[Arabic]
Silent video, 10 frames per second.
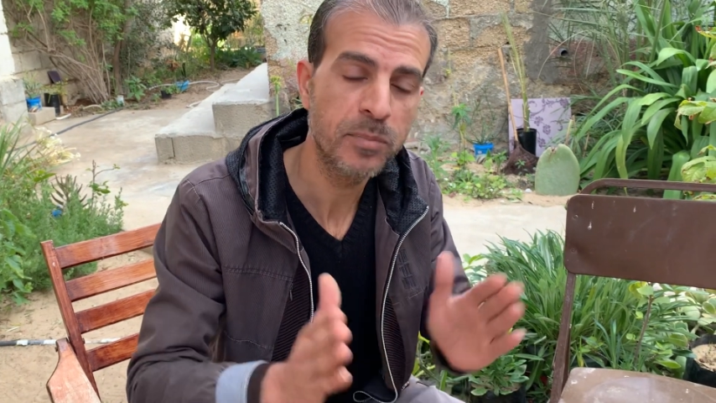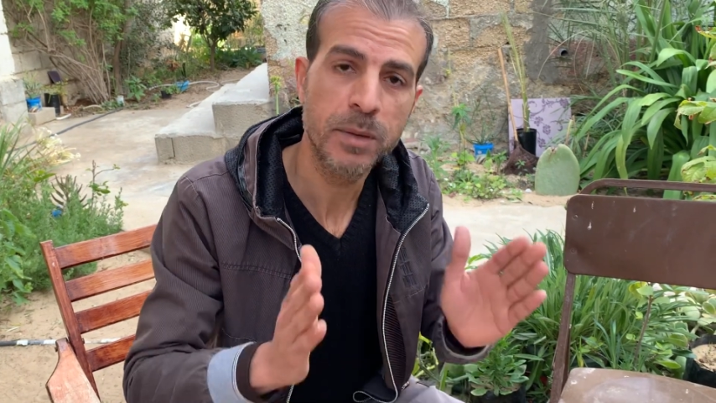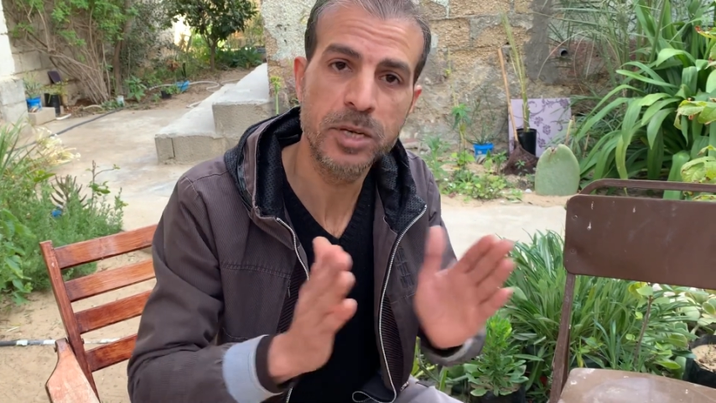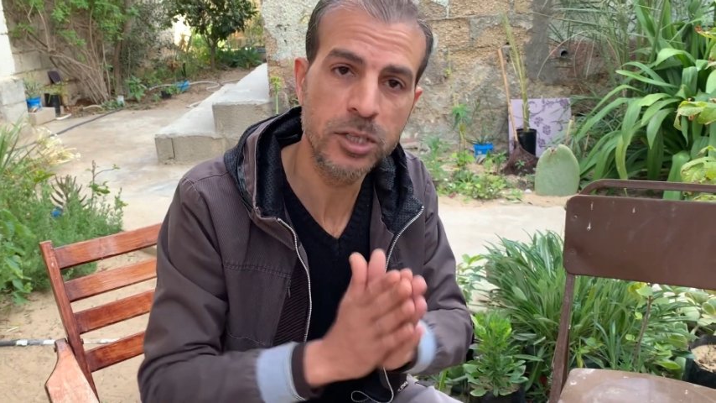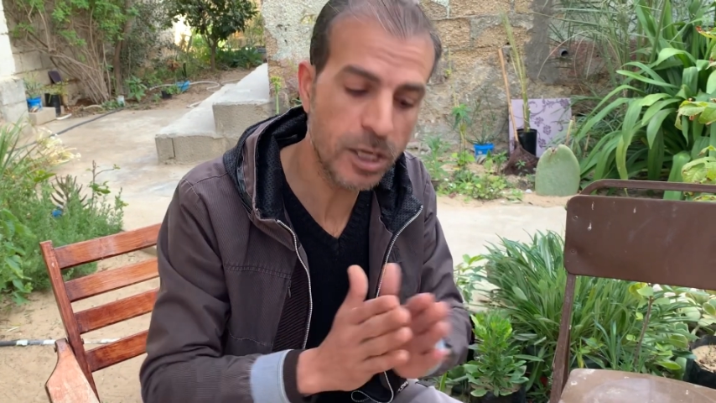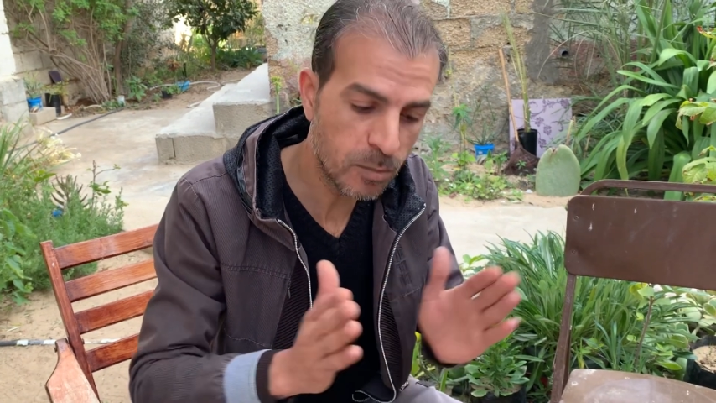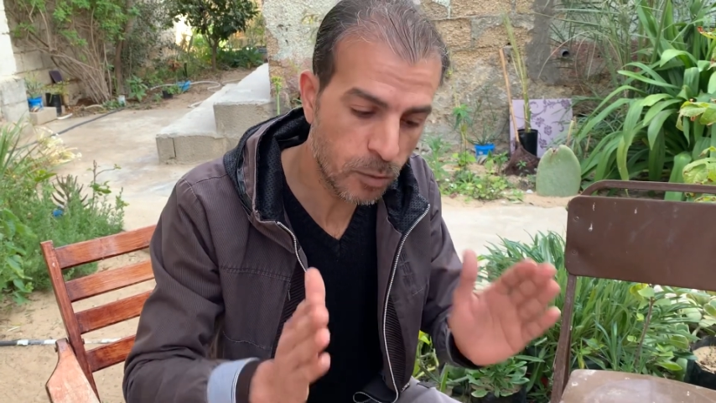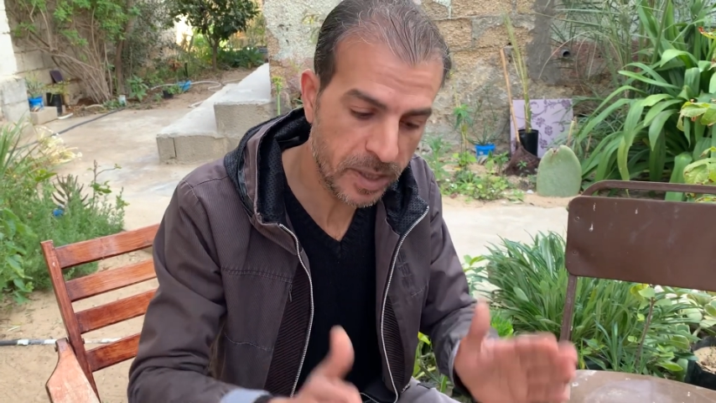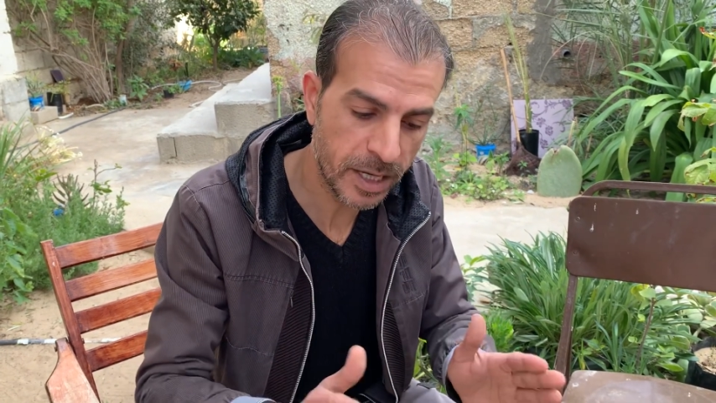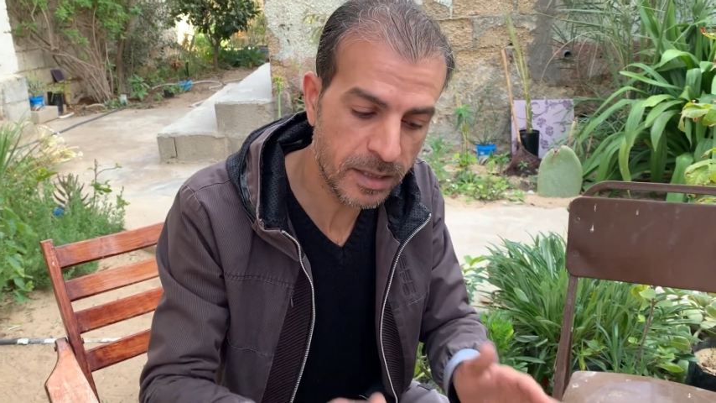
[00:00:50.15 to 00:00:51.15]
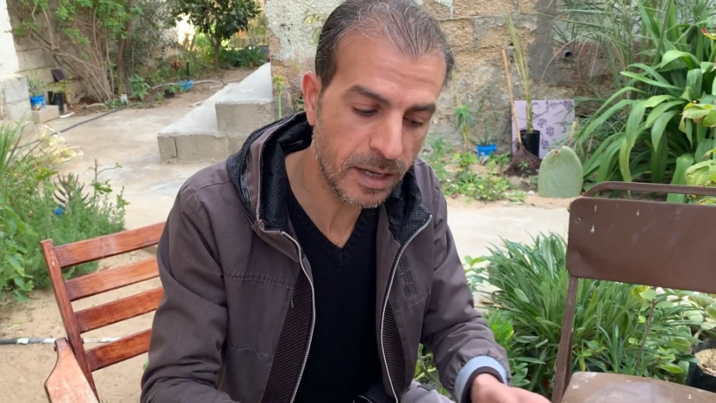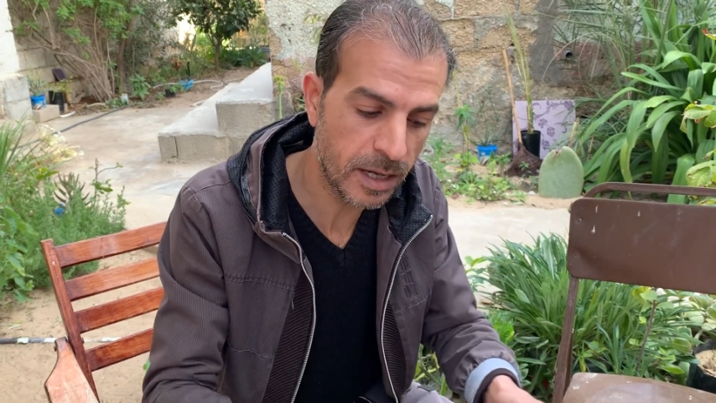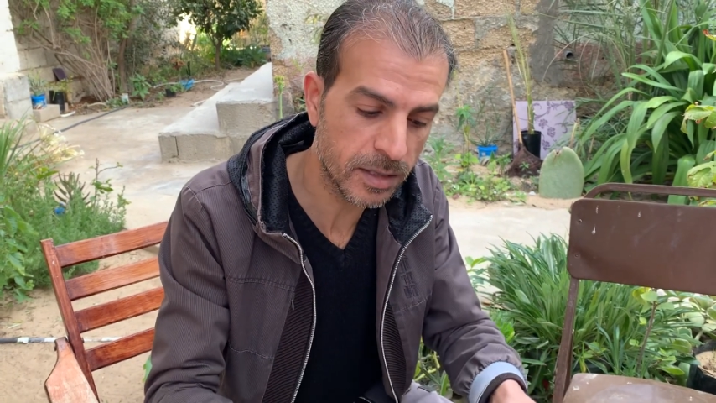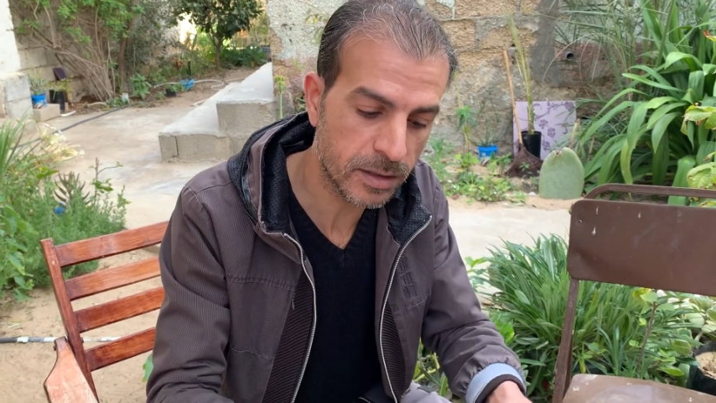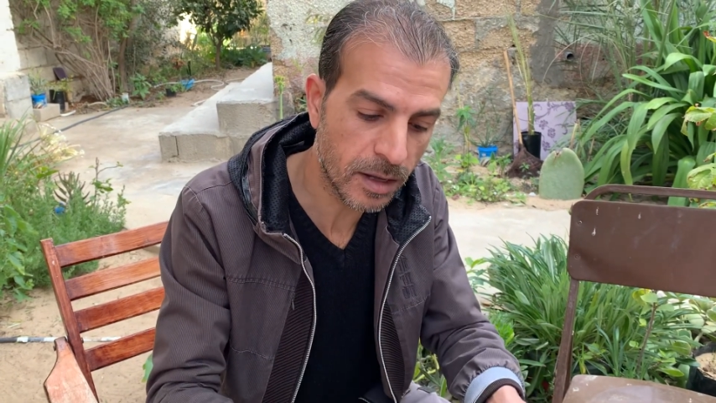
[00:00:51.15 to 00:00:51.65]
بنجيبه من عند
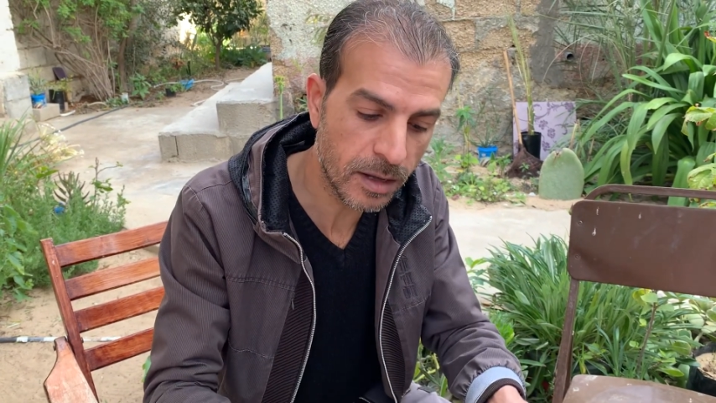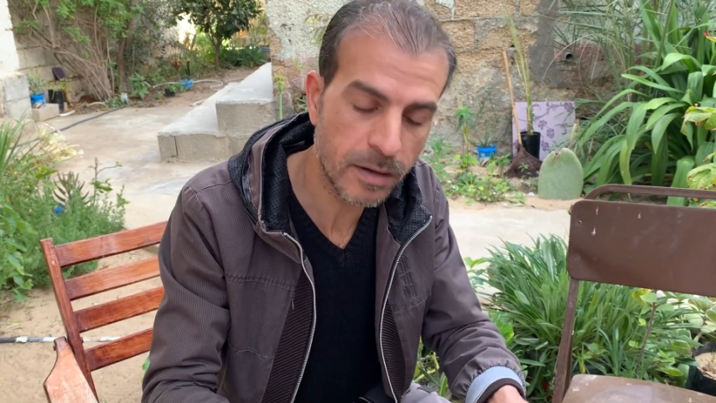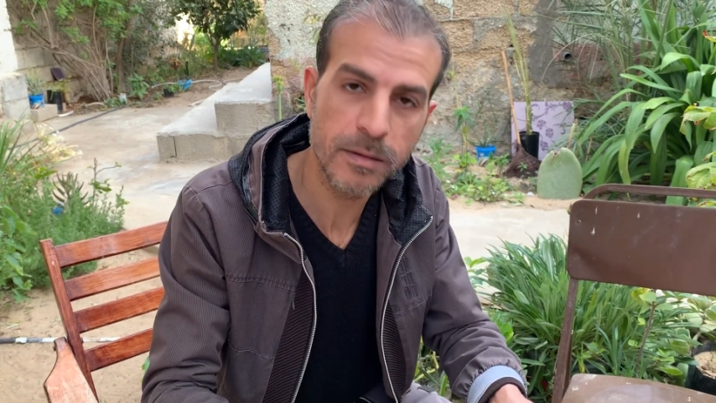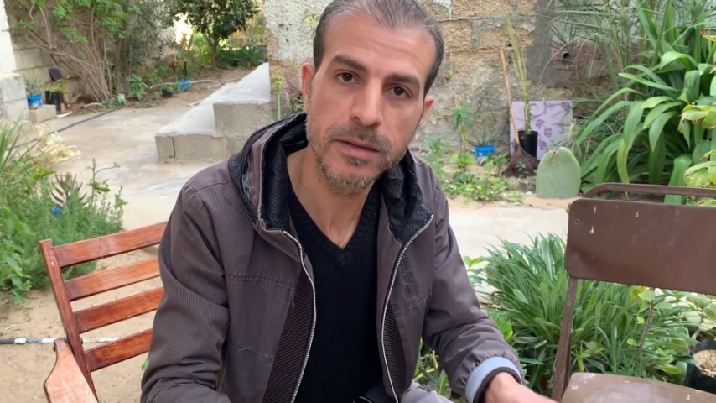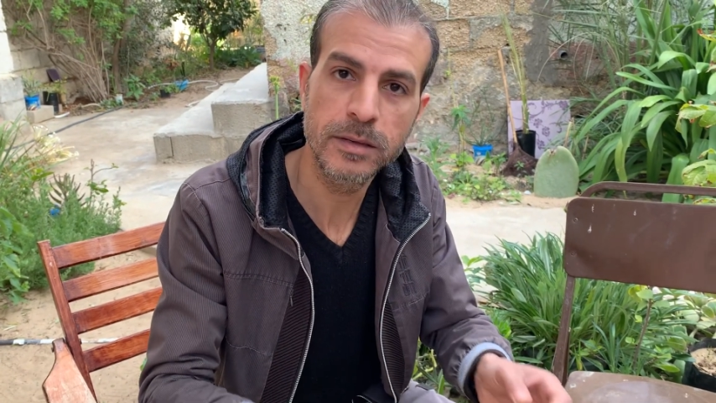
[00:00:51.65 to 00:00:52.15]
العطار